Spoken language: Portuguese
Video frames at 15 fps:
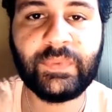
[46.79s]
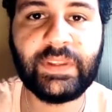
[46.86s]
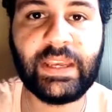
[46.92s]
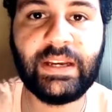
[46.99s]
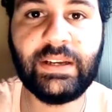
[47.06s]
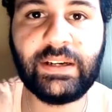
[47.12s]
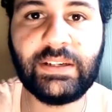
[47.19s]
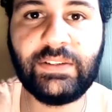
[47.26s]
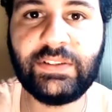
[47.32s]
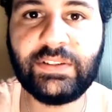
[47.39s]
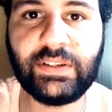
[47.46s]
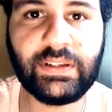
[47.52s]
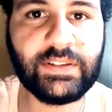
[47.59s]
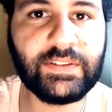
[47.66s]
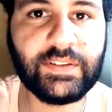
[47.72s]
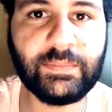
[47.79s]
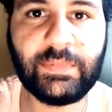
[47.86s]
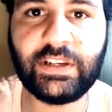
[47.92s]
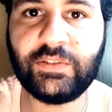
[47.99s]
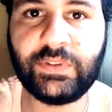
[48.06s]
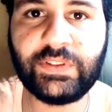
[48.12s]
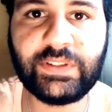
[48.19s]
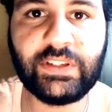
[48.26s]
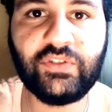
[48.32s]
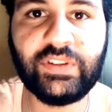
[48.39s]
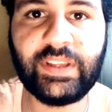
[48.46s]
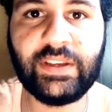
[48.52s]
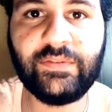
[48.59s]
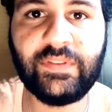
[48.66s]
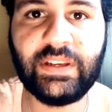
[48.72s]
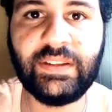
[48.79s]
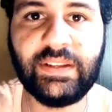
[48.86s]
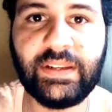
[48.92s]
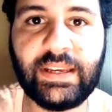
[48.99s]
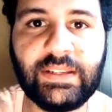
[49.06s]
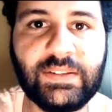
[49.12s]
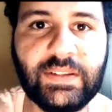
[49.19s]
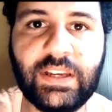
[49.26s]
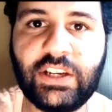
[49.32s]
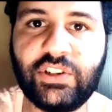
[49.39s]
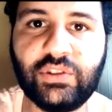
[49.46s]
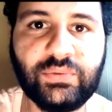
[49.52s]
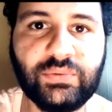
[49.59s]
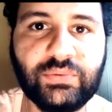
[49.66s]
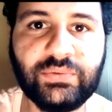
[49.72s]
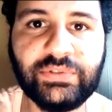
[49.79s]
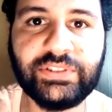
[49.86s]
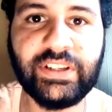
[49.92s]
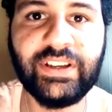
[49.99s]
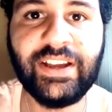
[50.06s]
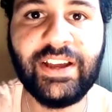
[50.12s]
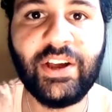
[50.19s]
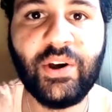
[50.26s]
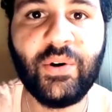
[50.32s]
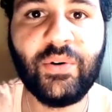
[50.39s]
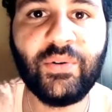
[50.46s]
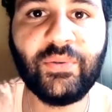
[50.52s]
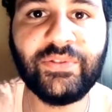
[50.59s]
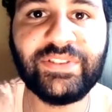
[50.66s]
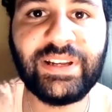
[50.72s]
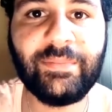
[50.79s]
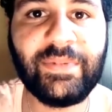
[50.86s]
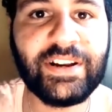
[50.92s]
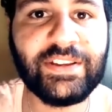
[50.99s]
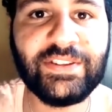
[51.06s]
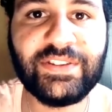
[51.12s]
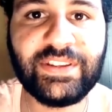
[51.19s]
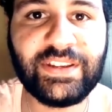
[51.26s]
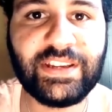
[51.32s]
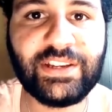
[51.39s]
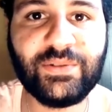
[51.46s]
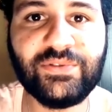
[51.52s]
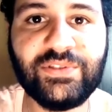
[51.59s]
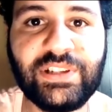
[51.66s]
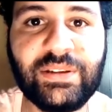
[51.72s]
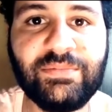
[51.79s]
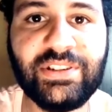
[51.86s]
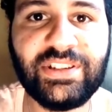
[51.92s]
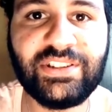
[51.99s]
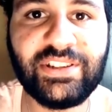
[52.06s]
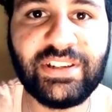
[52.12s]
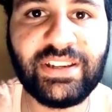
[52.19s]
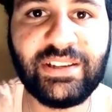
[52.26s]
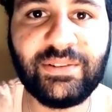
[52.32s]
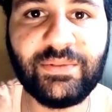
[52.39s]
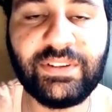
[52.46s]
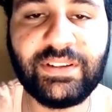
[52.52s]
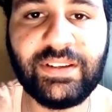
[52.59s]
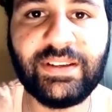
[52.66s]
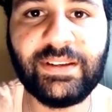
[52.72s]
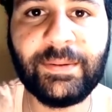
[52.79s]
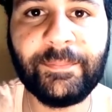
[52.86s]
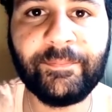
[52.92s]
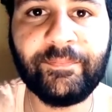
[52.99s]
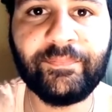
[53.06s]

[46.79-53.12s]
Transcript: tem grandes chances mesmo sim de ter vida, nem que sejam uns, uns lambarizinhos, uns lebistinhos, que